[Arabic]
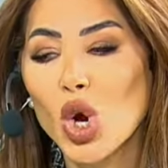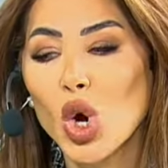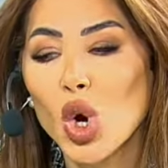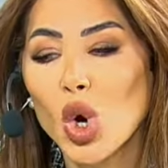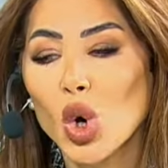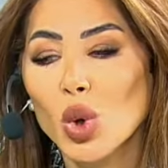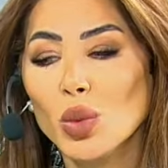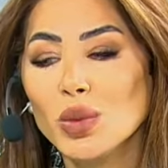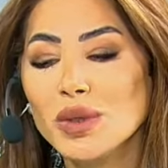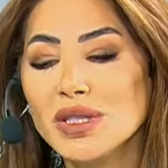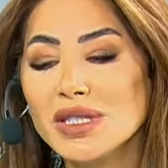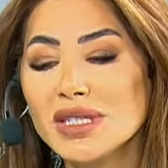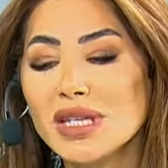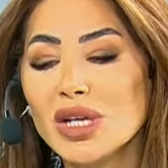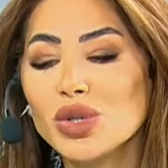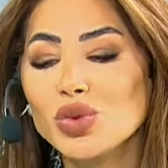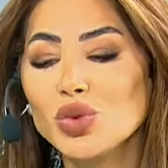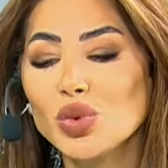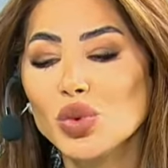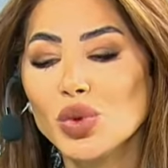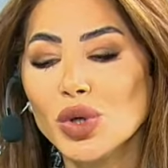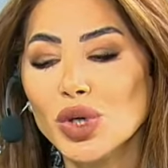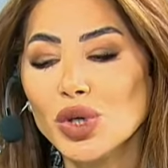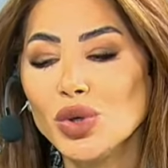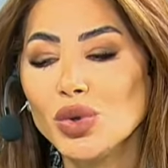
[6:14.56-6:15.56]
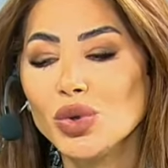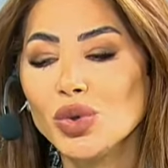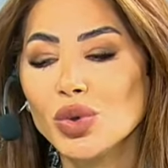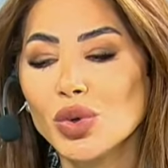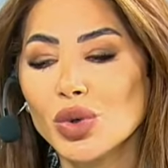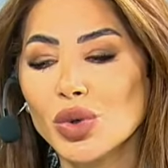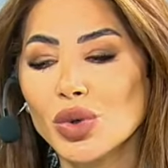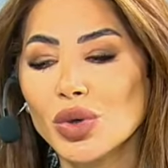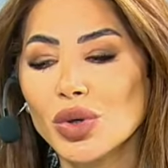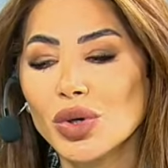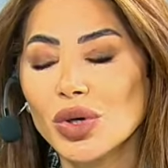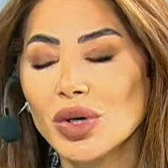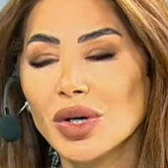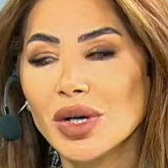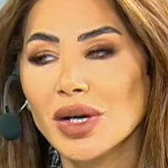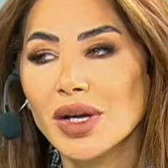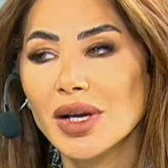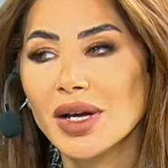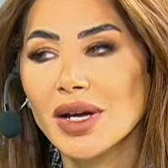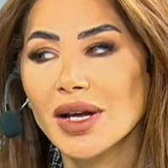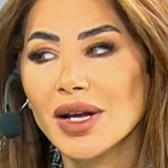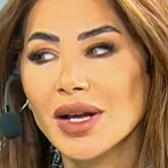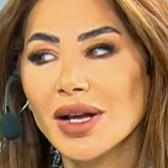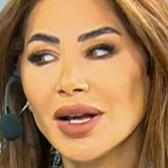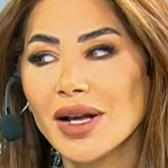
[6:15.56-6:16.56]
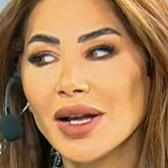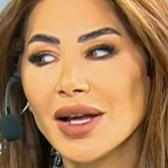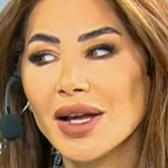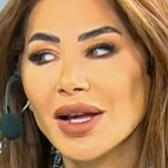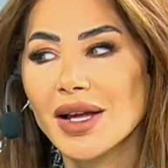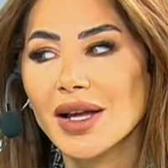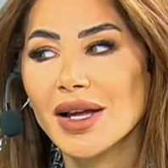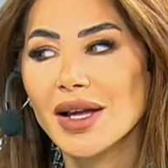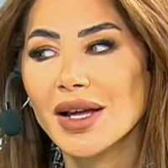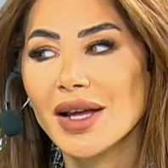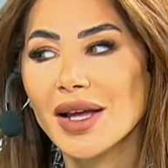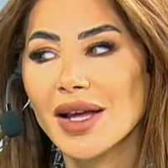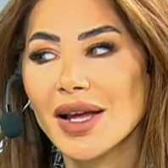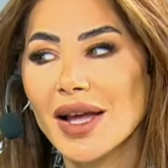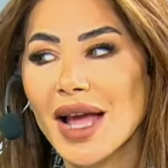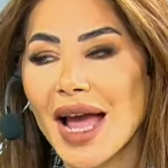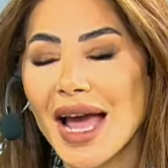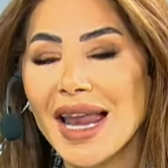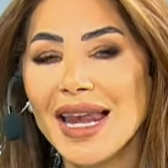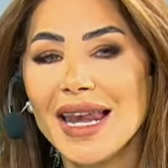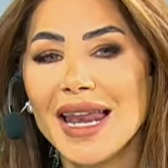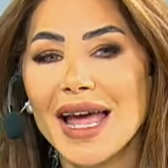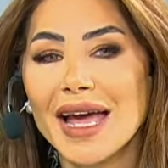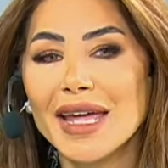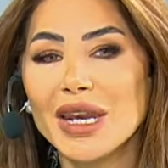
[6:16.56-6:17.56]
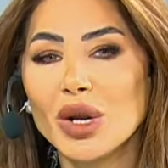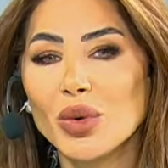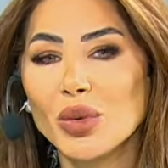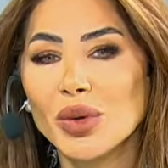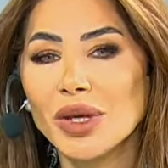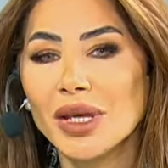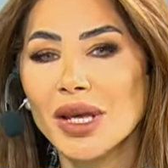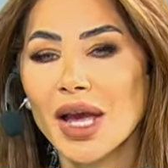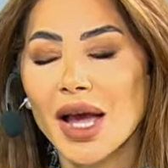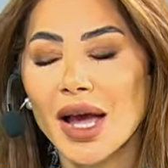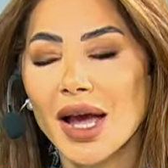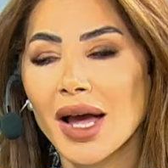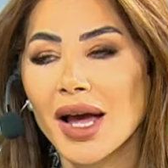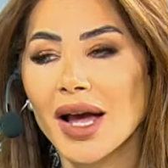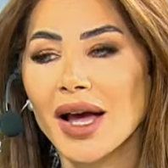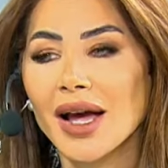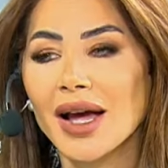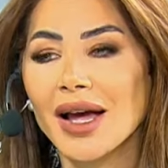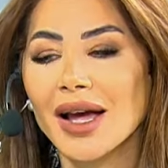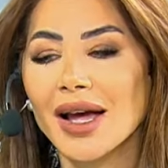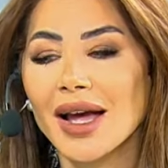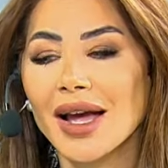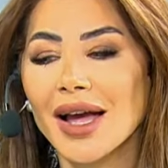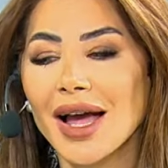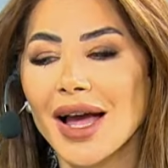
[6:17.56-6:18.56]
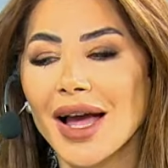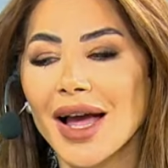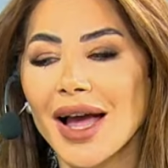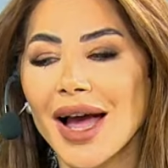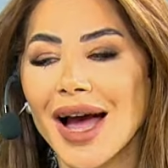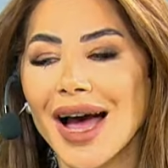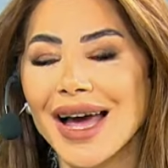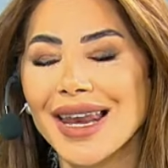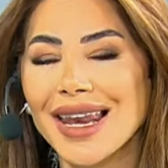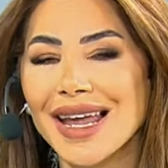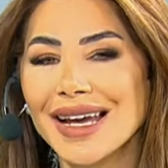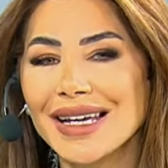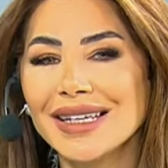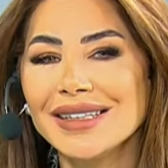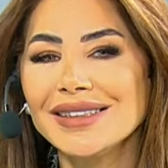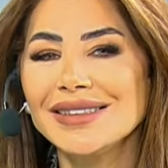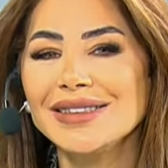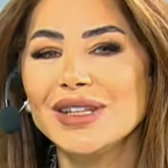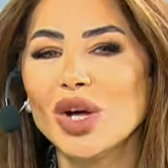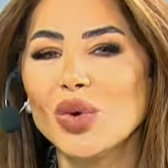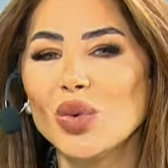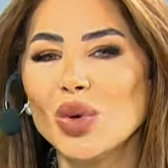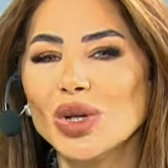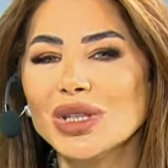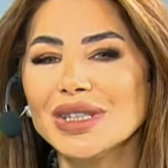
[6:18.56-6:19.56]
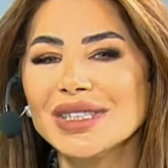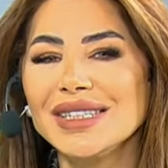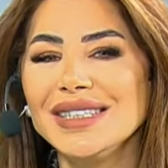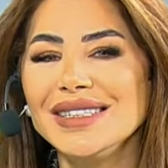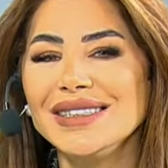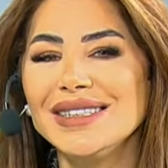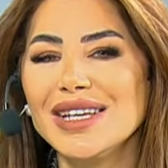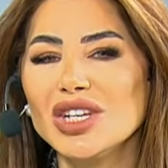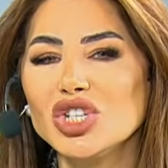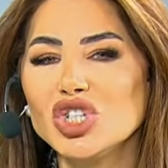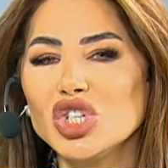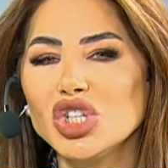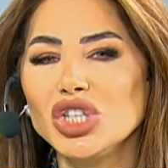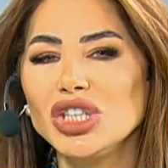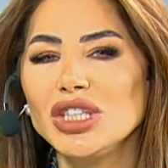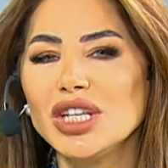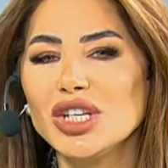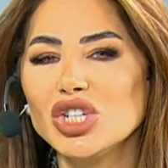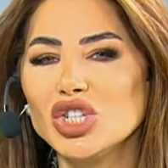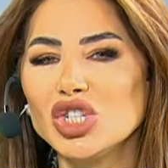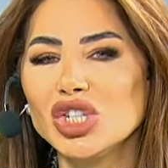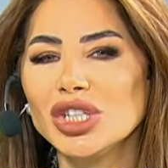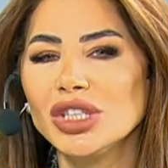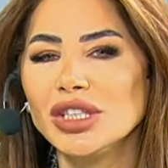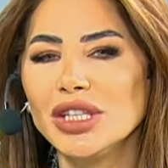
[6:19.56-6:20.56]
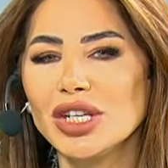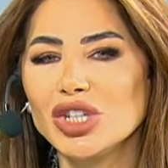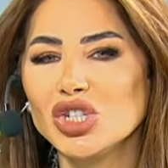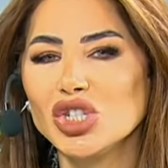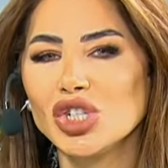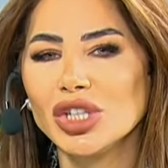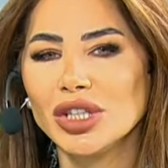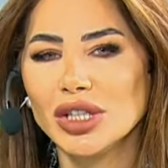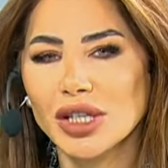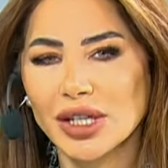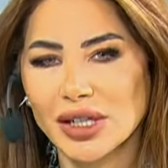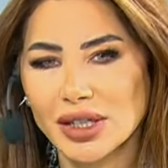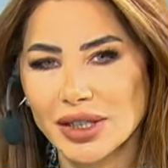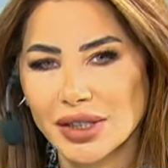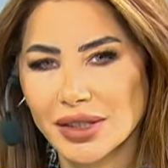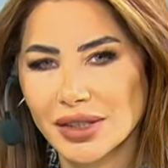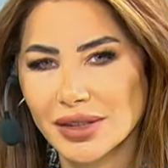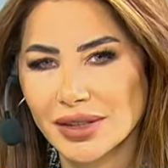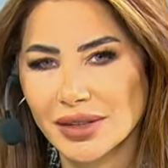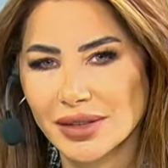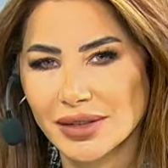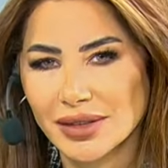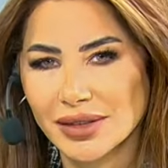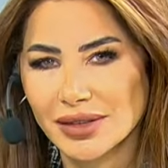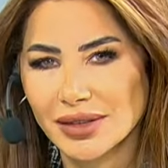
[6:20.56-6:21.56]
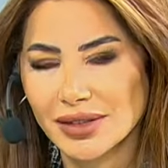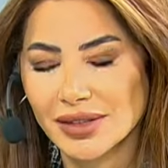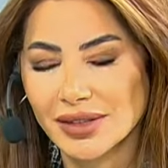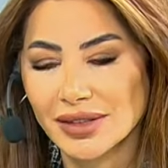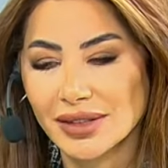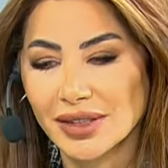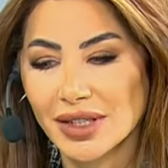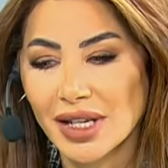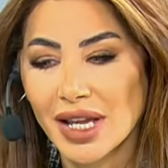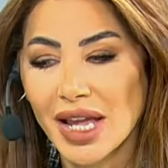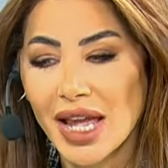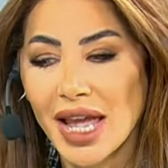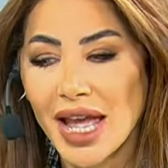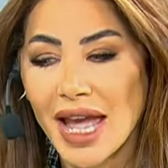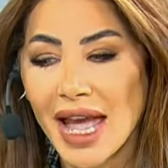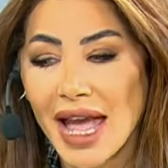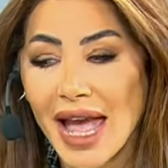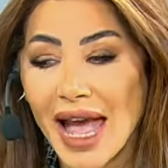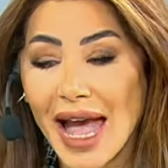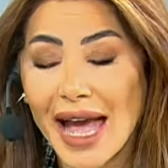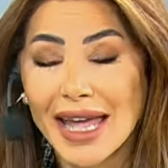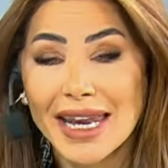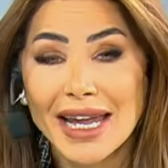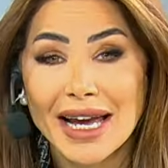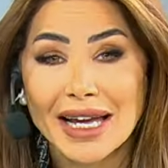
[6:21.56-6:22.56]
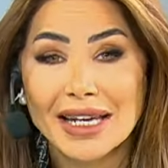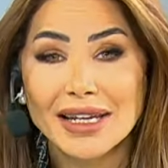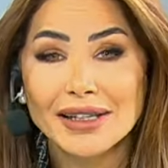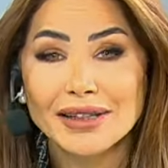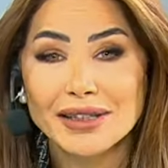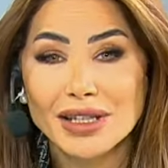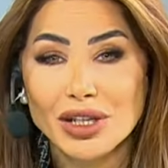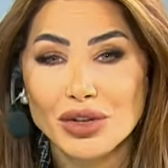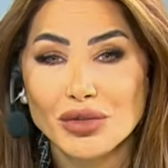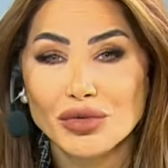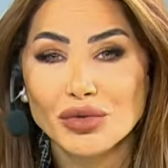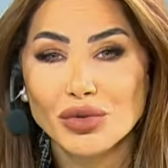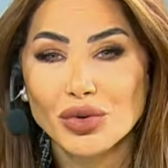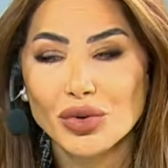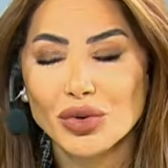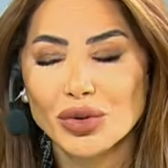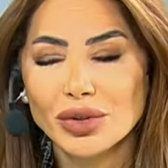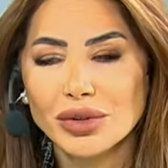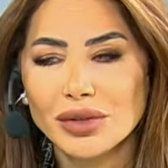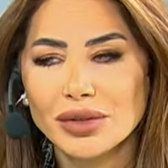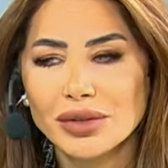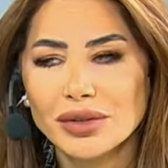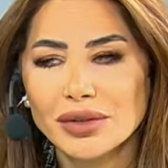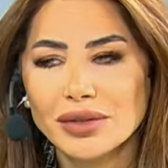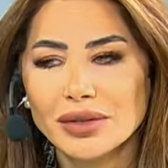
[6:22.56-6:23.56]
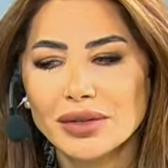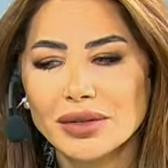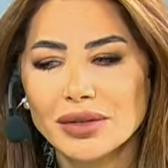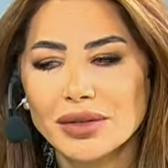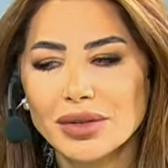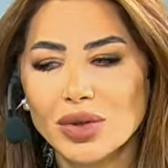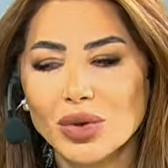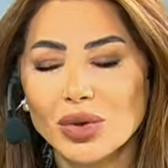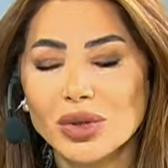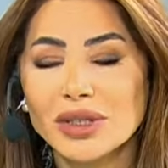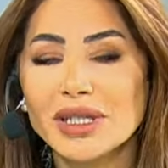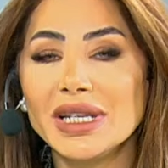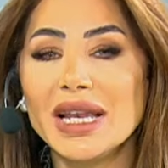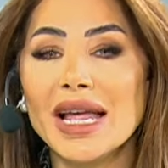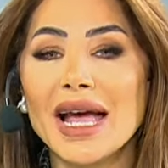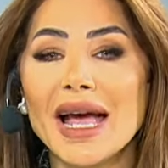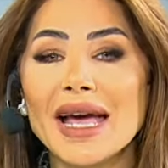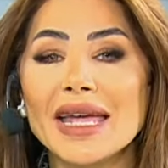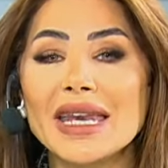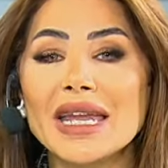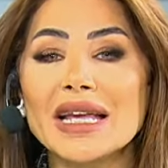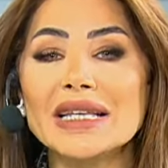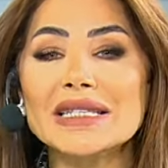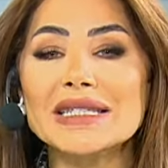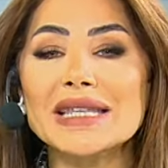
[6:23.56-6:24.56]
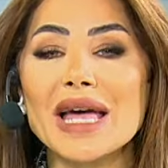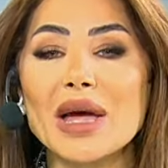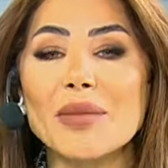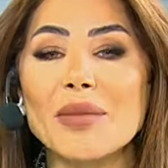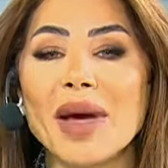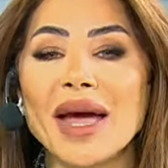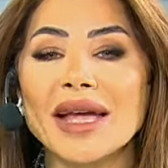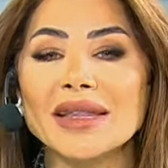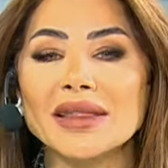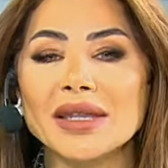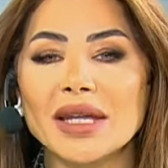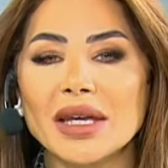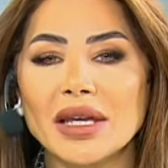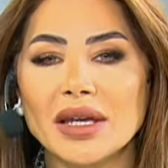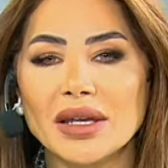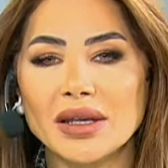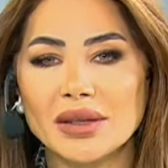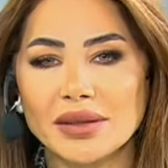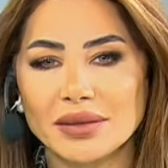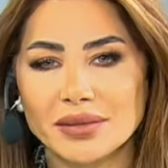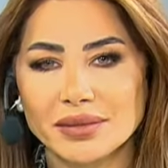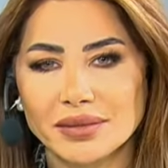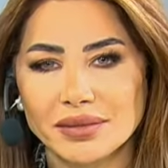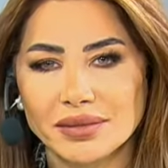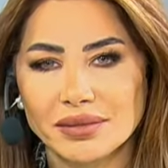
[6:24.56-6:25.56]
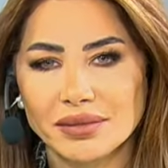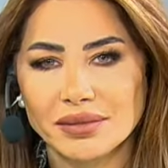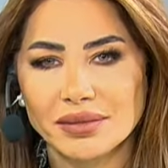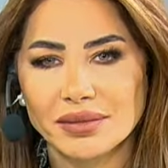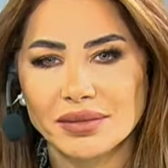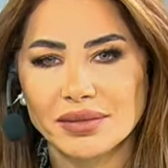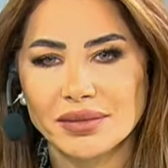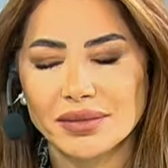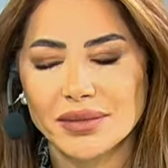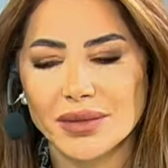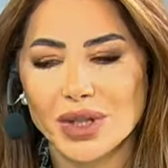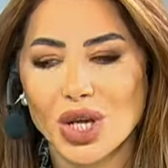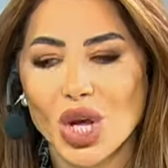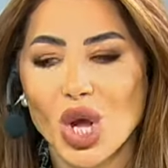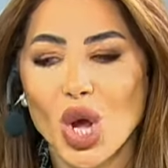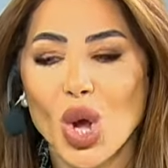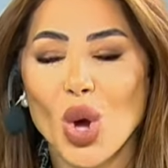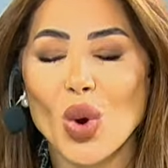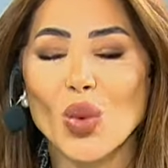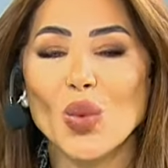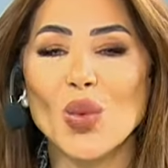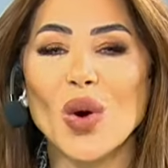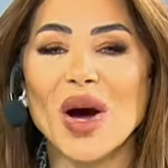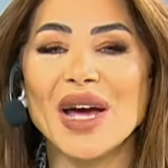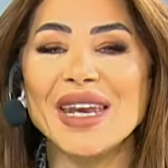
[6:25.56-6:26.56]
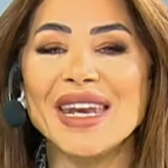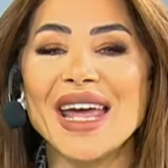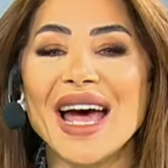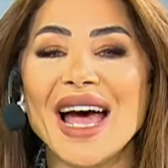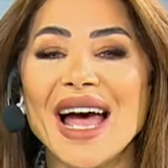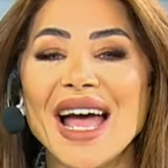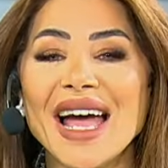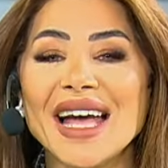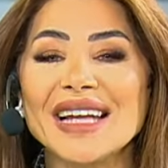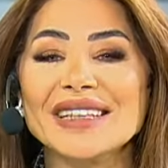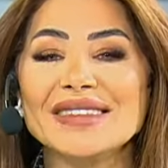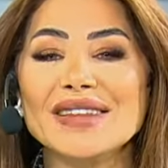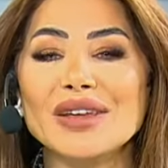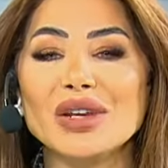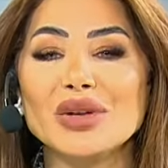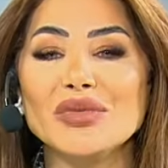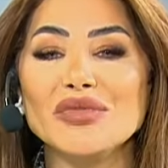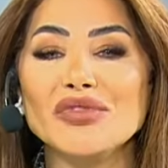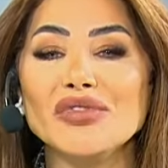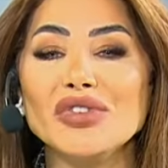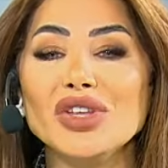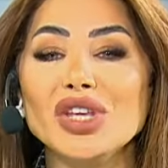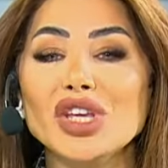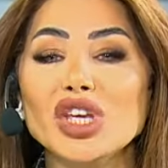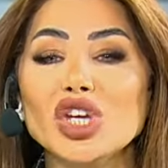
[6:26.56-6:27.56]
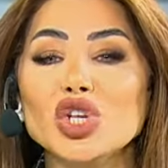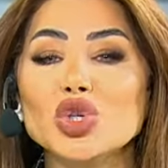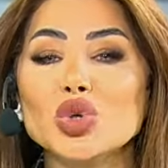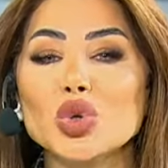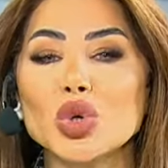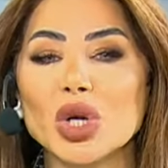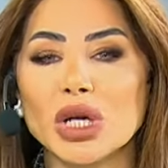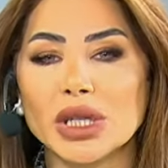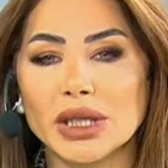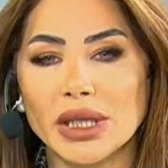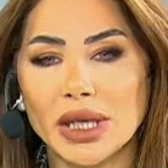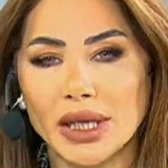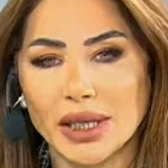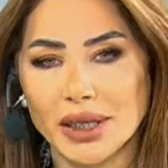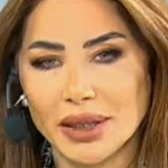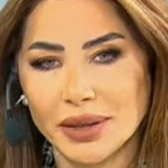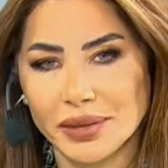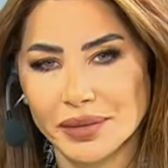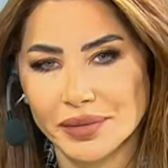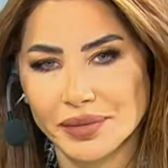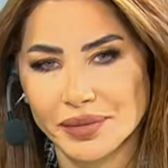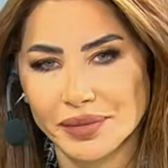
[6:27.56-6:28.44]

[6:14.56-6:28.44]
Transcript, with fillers: وبتصدقوا انه هلا انا وياها علاقتنا وطيده جدا جدا جدا انا على التليفون قلت لها انا سامحتك وانا احترم فيكي جرأتك